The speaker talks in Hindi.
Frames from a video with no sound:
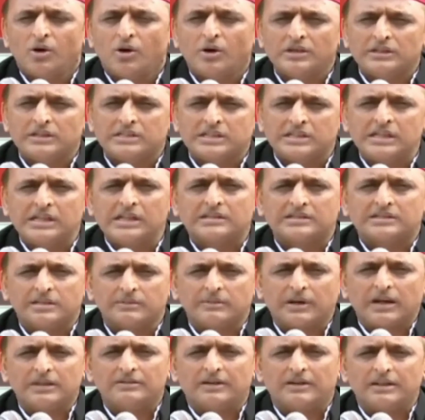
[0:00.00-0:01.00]
और इसीलिए
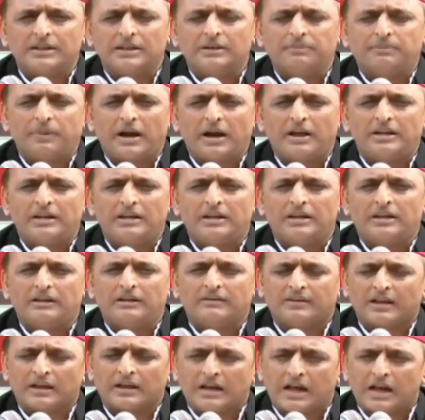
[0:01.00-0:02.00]
समाजवादी पार्टी
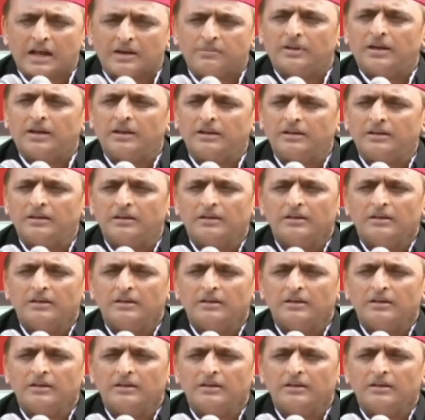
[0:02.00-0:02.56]
की सरकार में